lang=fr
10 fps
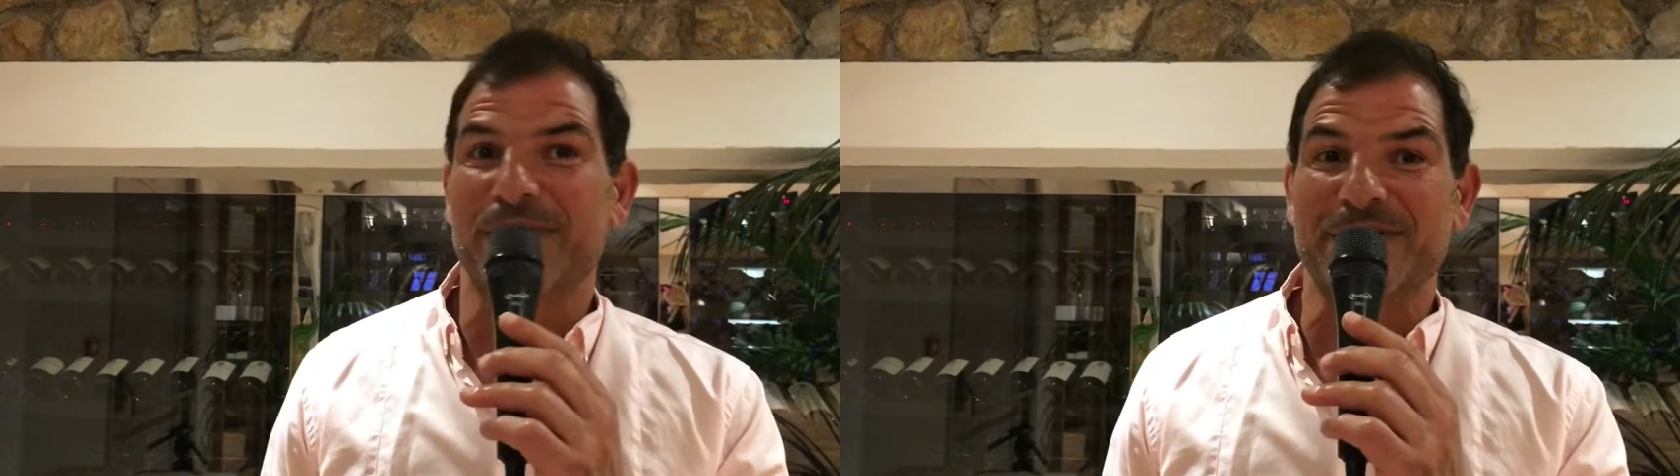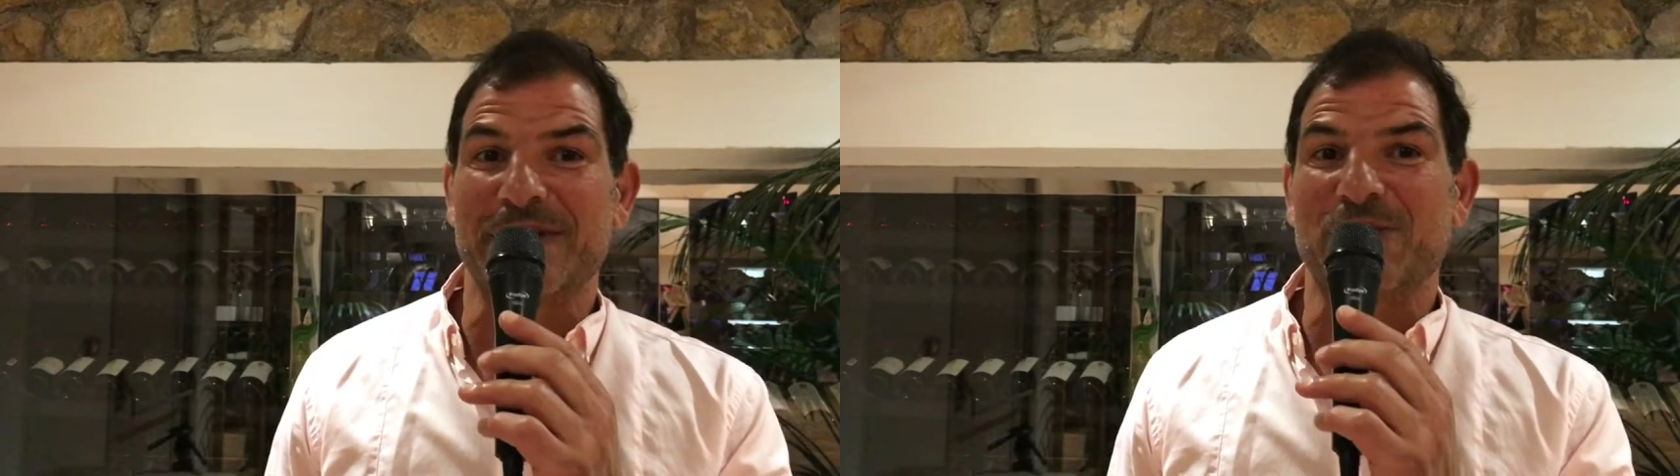
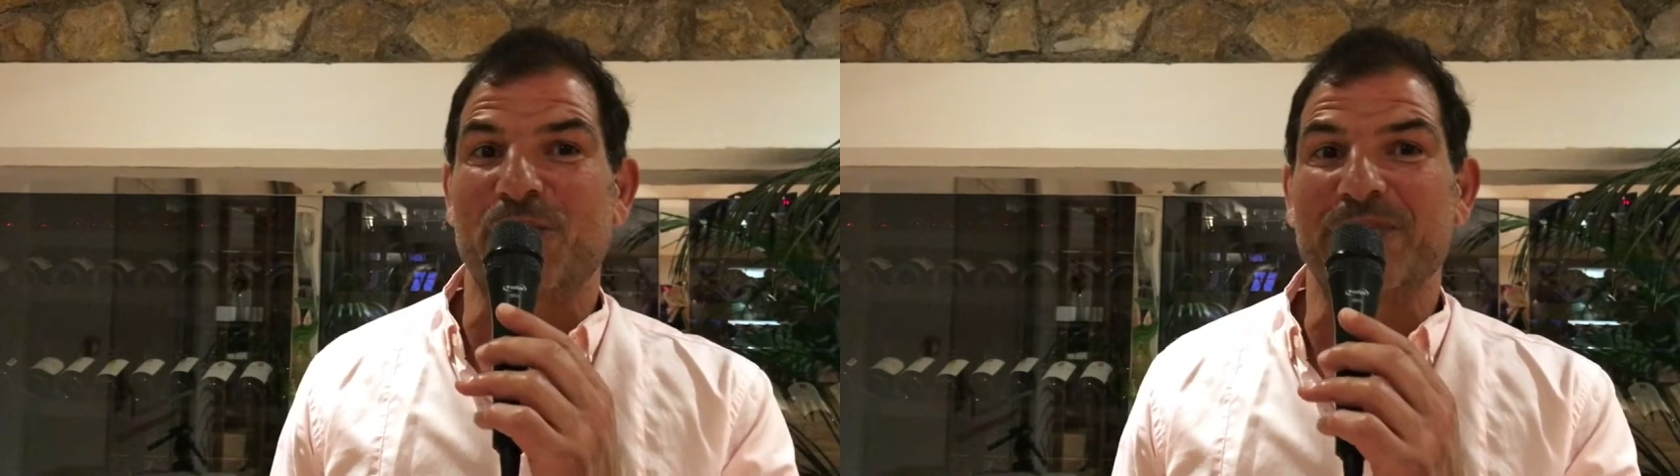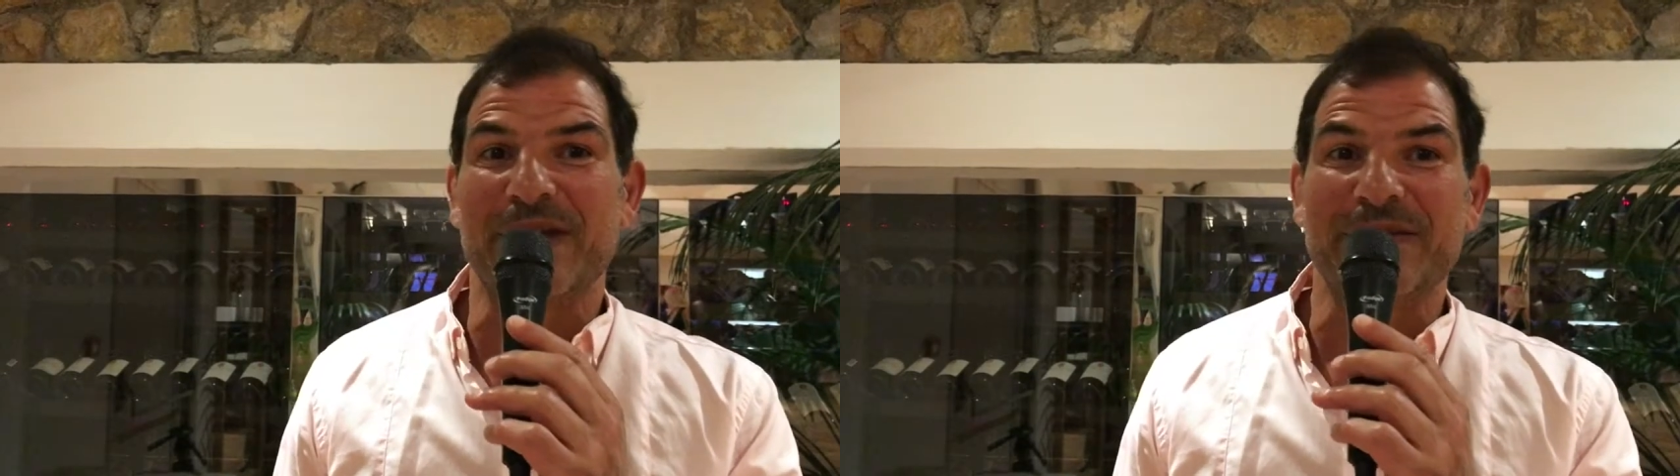cette
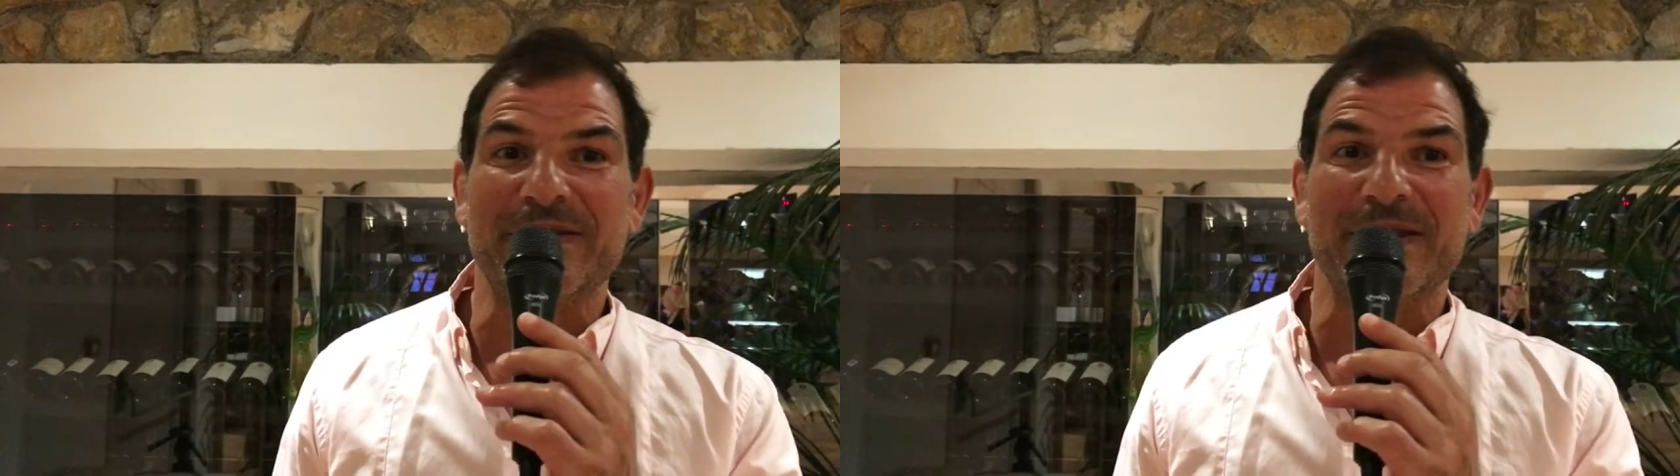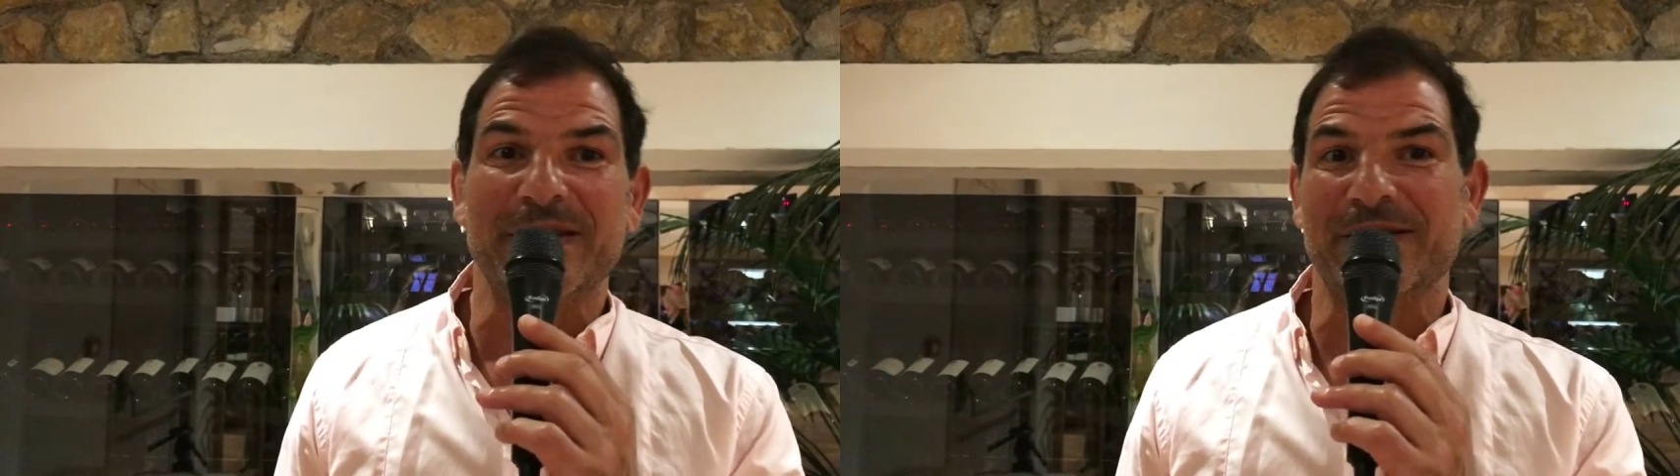
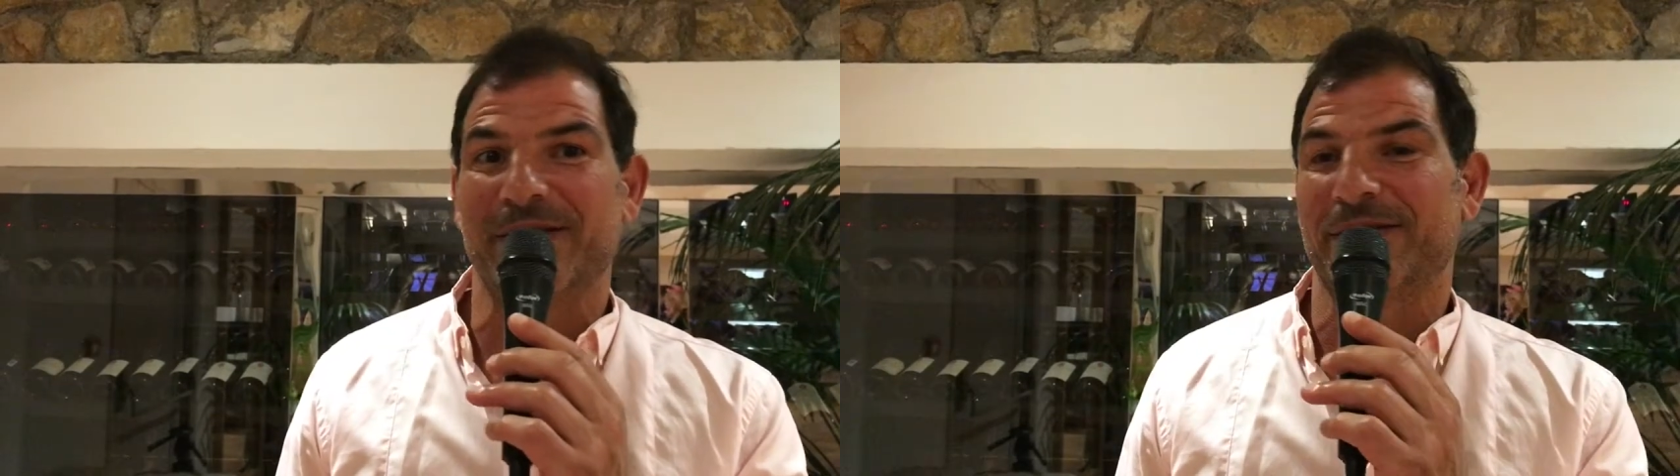convivialité